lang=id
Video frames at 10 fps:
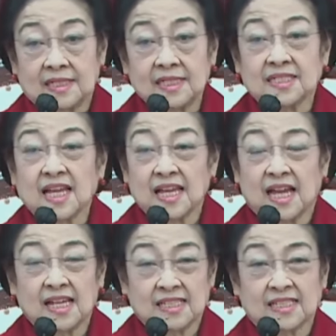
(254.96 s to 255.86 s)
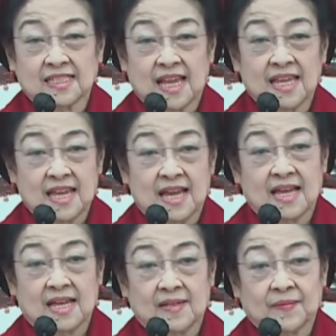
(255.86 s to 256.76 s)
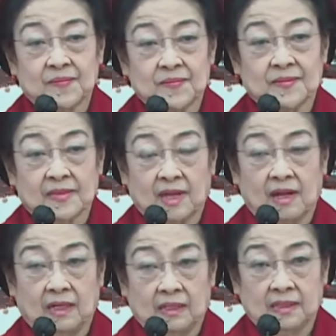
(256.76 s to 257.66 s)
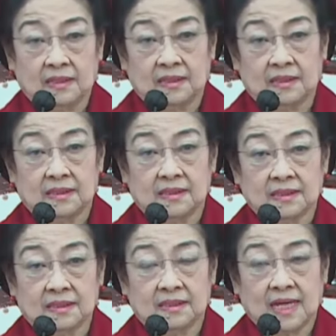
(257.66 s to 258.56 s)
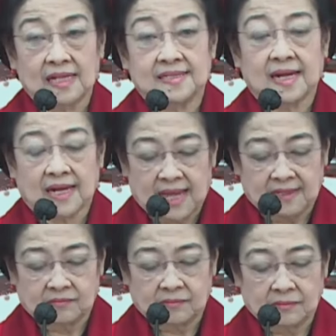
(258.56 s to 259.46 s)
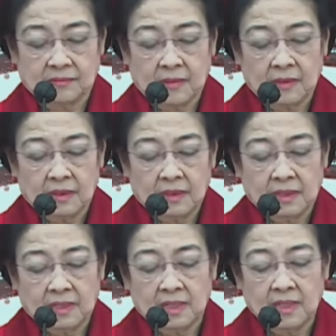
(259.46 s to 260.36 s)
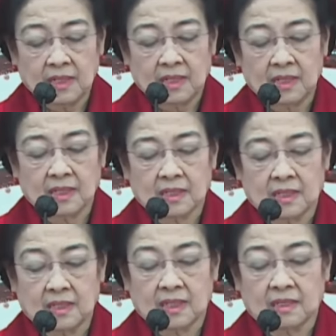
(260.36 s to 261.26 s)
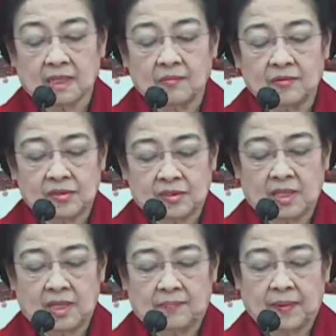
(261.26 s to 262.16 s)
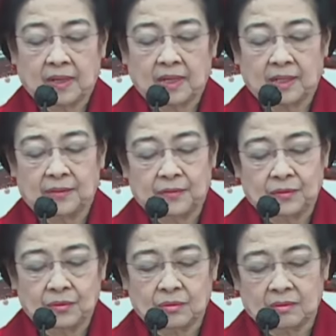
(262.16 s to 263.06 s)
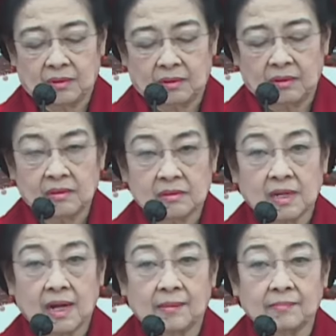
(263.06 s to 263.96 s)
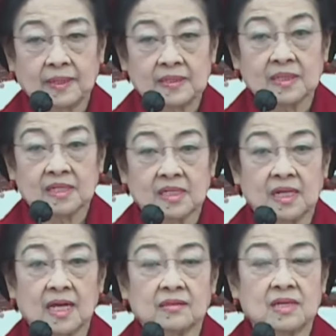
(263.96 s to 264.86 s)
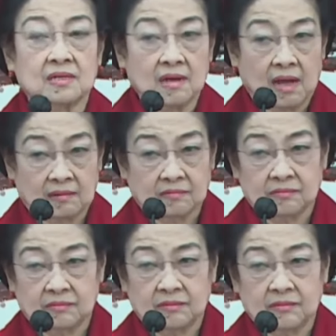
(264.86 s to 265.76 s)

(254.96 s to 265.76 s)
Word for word: Ini saya saya uh, ajarkan. Jadi kita mesti pekek dulu salam Pancasila tiga.